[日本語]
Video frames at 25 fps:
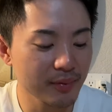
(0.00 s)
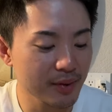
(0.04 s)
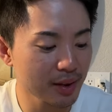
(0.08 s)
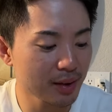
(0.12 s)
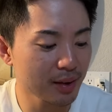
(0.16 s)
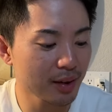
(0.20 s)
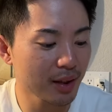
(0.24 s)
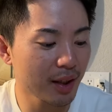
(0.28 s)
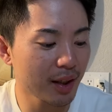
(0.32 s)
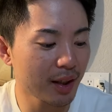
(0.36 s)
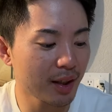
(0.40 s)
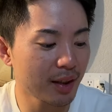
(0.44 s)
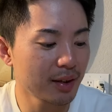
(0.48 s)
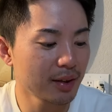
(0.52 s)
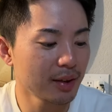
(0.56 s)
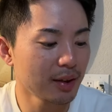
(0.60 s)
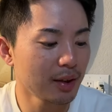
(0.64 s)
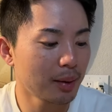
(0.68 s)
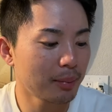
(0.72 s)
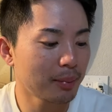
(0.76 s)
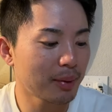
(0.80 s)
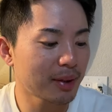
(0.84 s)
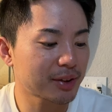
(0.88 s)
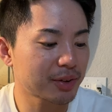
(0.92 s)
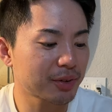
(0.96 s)
で、
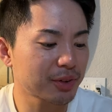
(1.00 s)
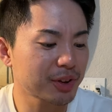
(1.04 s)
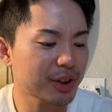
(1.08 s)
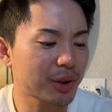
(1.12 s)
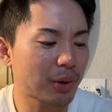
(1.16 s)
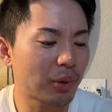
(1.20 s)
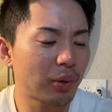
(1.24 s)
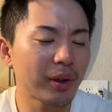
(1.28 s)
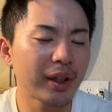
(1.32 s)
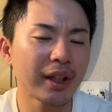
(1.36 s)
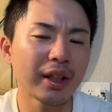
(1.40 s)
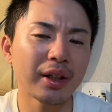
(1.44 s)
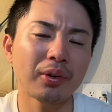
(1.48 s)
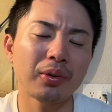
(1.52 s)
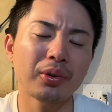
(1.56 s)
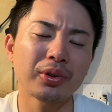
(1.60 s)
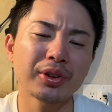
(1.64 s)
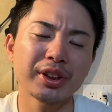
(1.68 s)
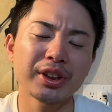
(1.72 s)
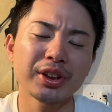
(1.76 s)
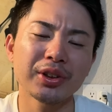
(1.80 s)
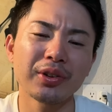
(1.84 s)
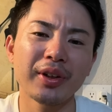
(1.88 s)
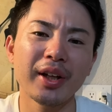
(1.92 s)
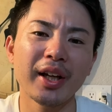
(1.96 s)
まあ少し
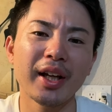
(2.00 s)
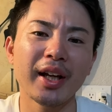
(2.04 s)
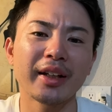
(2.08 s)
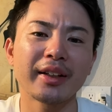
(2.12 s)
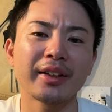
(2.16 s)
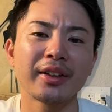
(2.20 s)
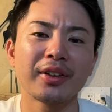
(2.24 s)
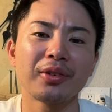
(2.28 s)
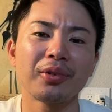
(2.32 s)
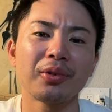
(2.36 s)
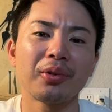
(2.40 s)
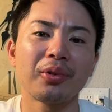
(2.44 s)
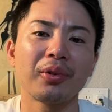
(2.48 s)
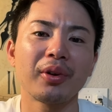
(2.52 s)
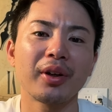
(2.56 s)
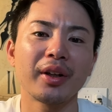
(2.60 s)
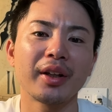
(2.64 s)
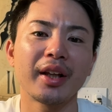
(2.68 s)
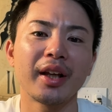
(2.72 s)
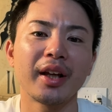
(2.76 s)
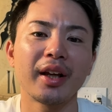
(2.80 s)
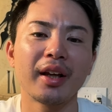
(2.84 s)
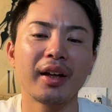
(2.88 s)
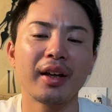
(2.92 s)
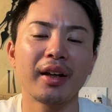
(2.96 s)
腰の怪我っていうところが
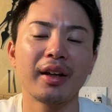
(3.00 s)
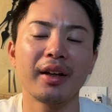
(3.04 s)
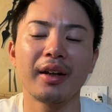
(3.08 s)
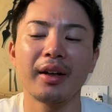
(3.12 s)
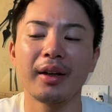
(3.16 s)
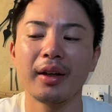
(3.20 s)
ね、